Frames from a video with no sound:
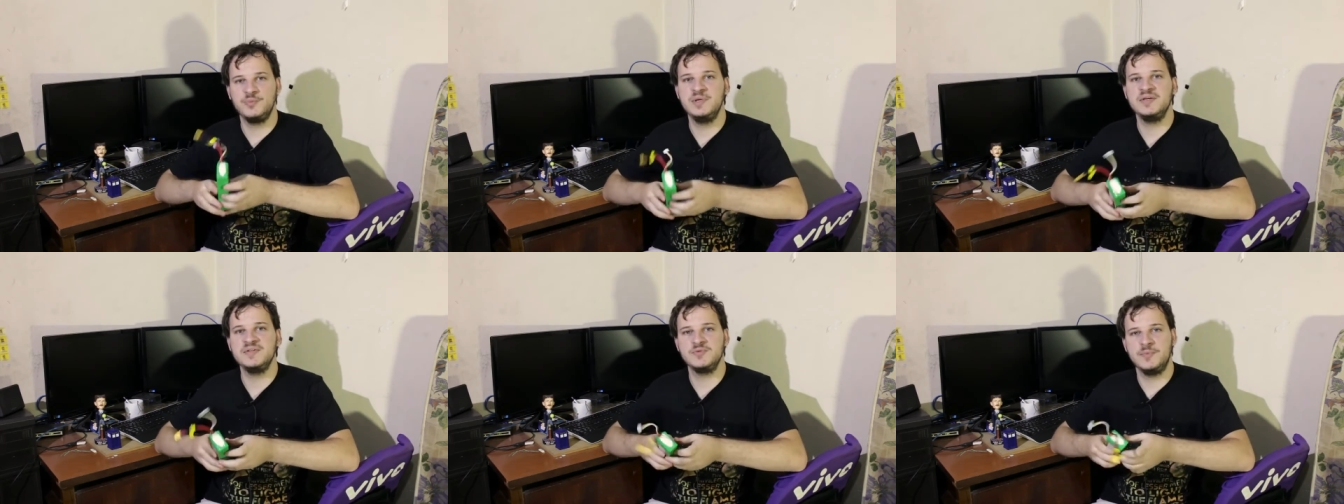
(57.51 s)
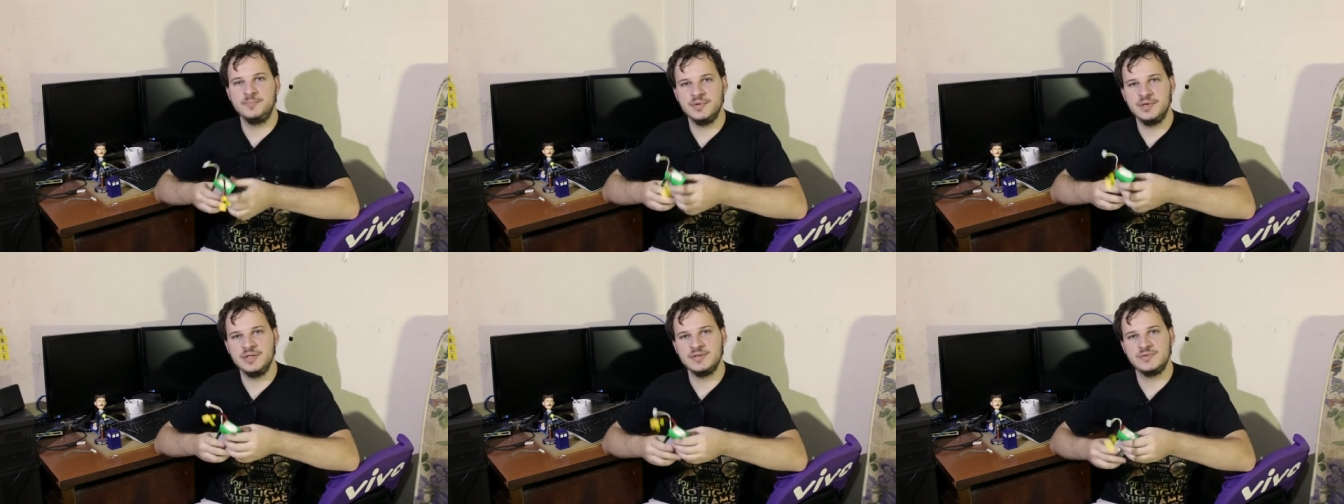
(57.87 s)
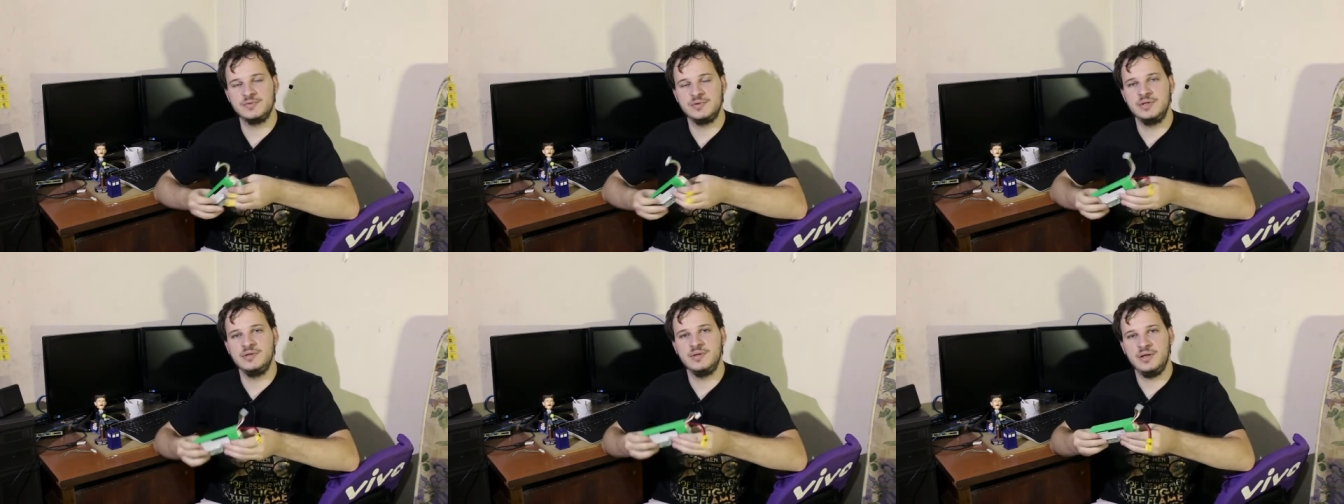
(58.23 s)
o mesmo
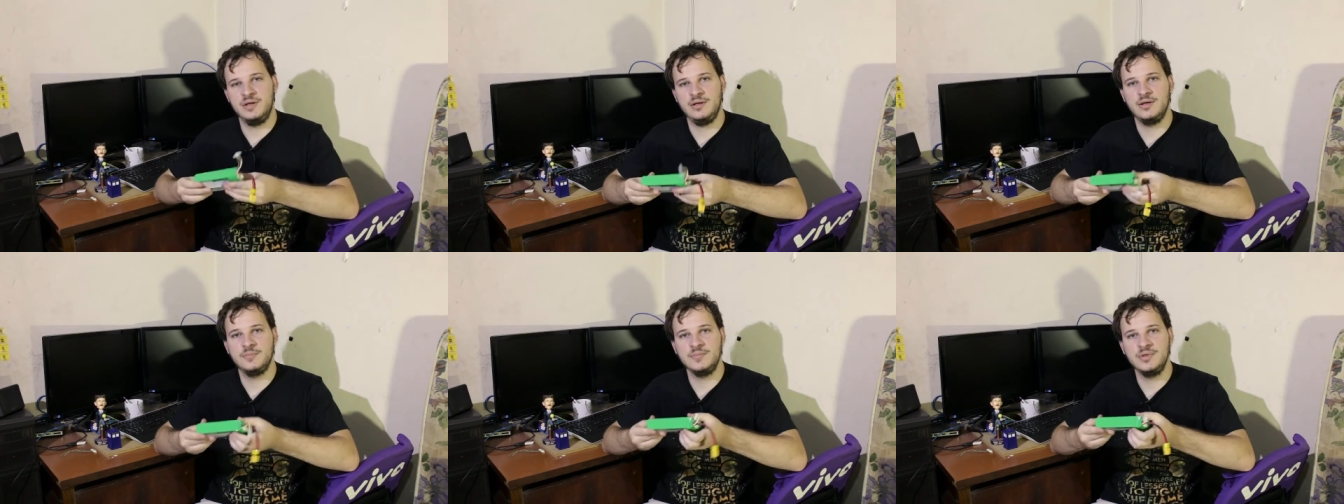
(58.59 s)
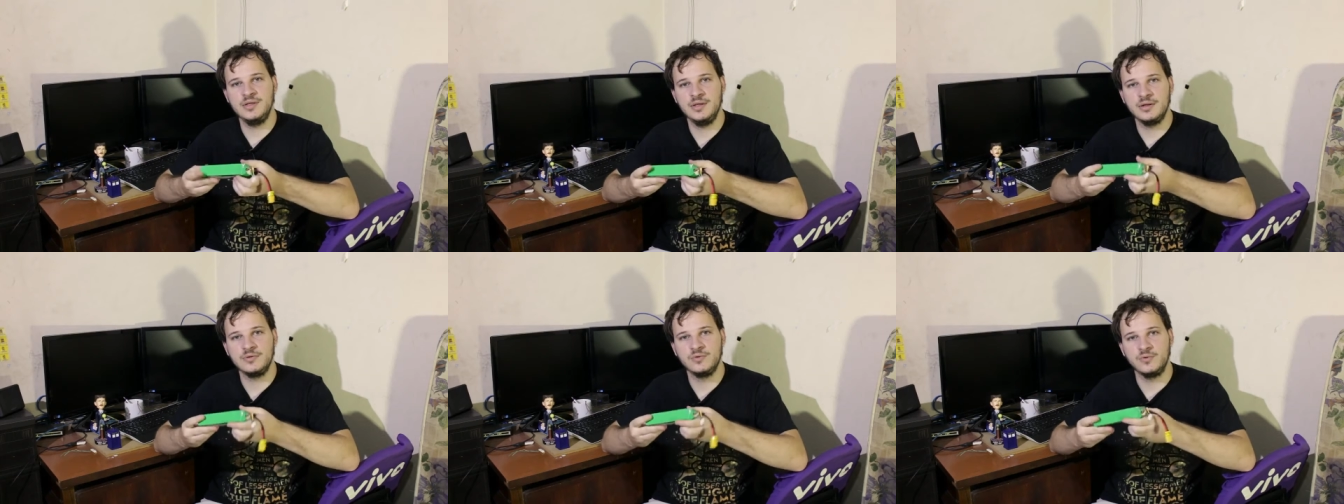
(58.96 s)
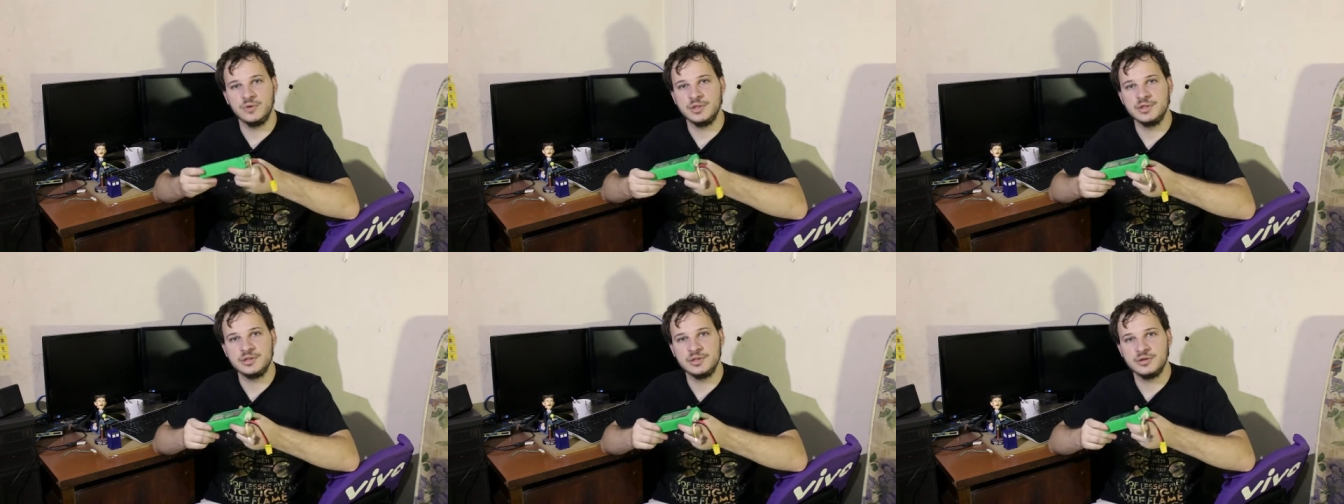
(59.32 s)
peso que tem a minha
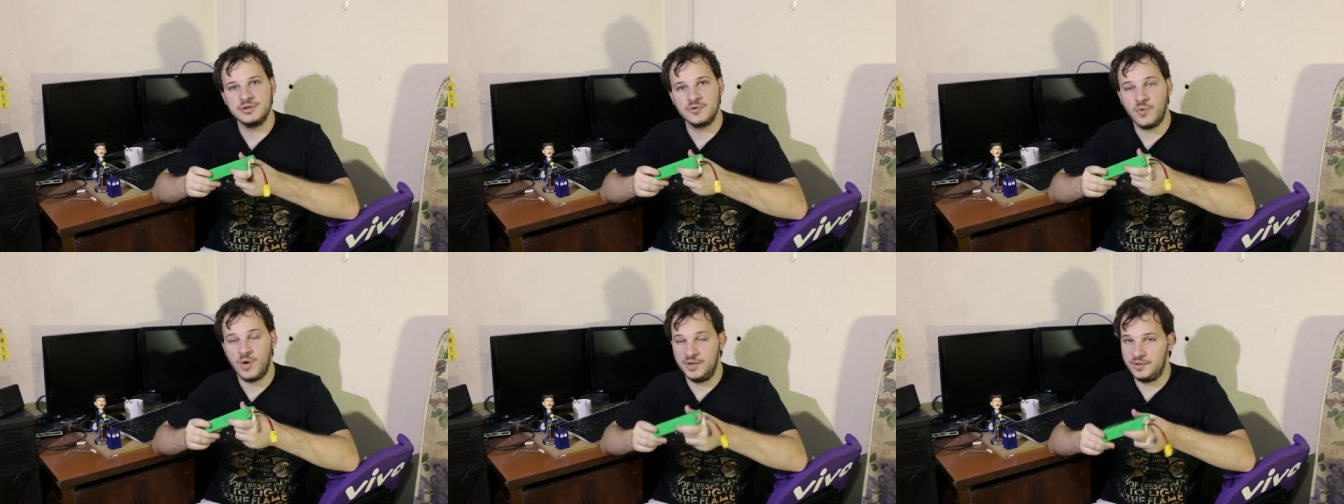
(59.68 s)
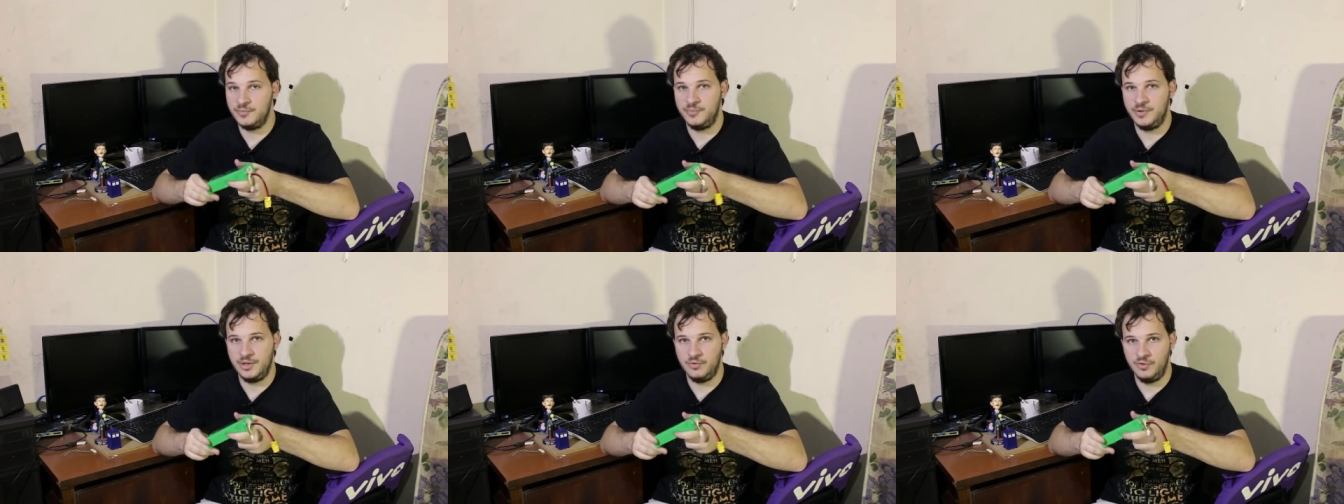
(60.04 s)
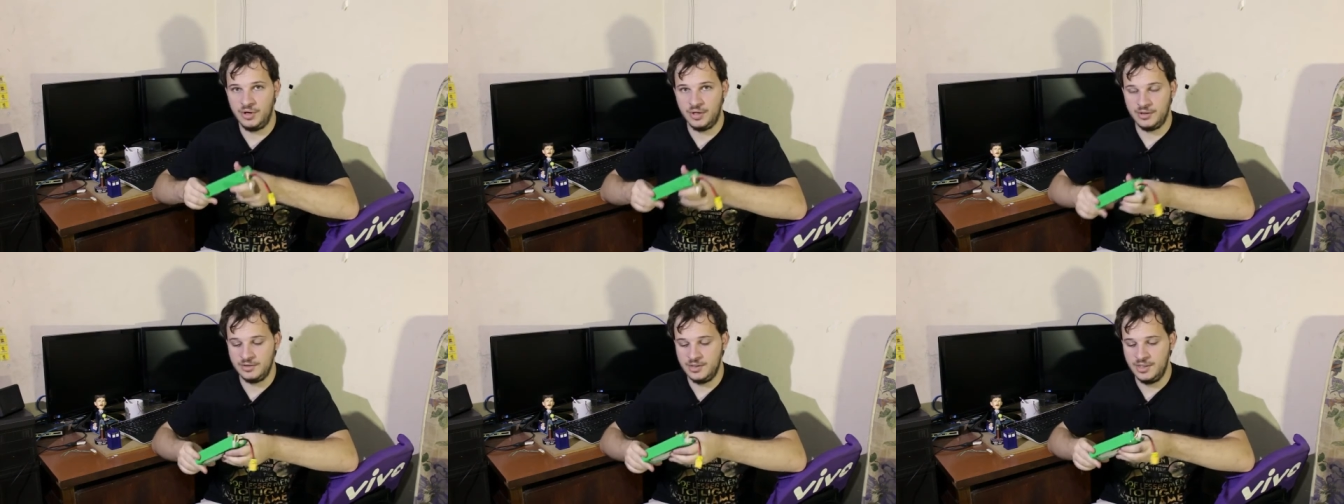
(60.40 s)
Turnig de 4
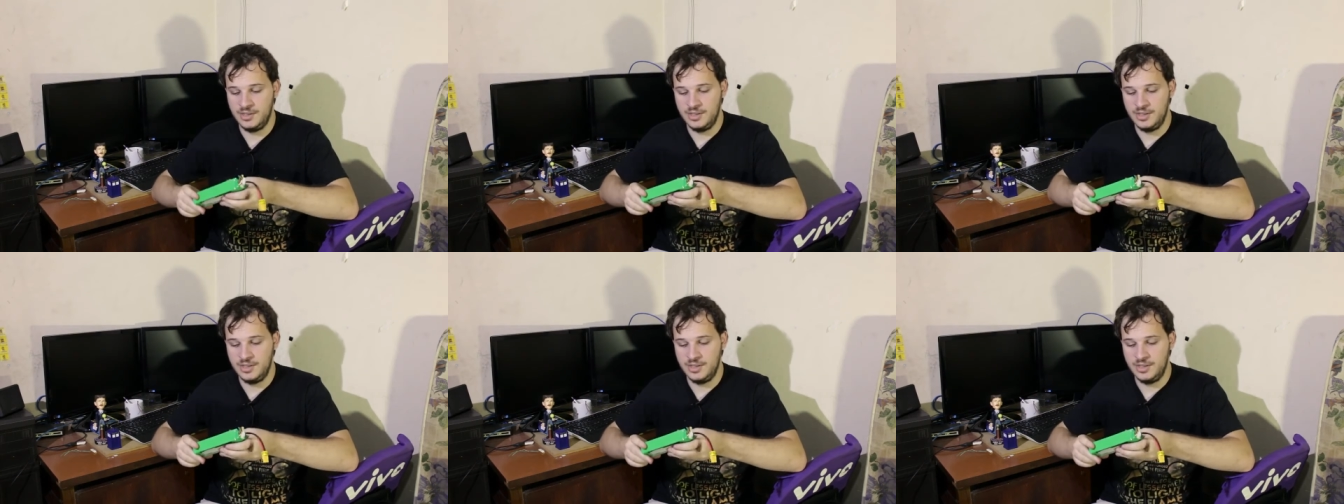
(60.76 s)
Ah.